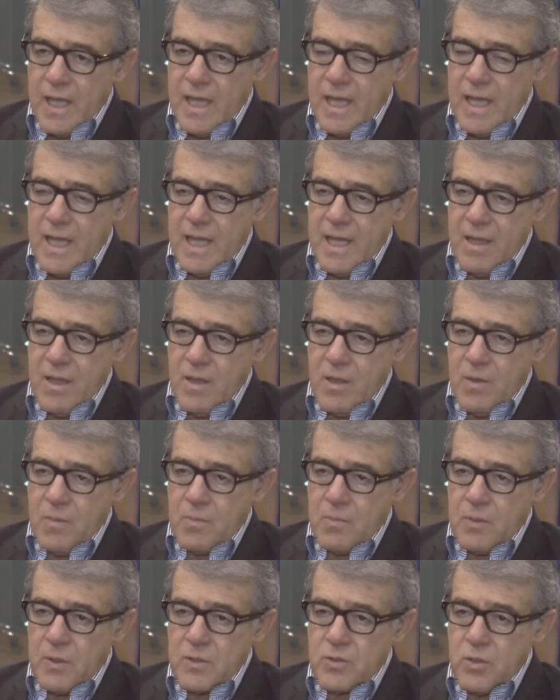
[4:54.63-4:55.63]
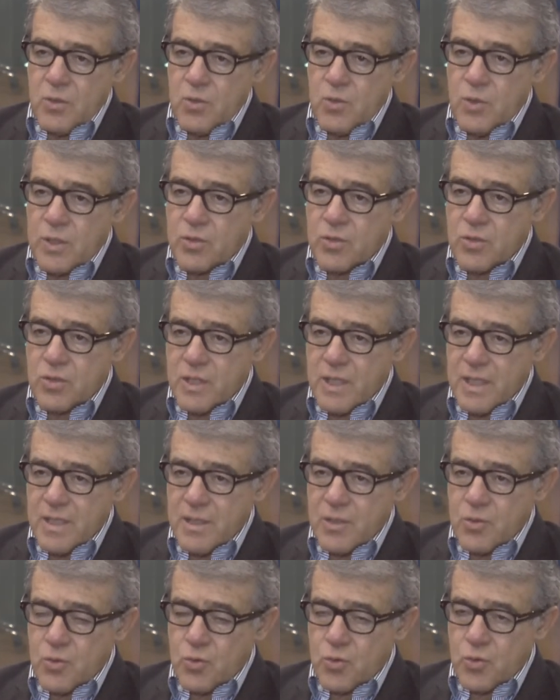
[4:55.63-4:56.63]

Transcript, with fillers: y pues son nuestros grandes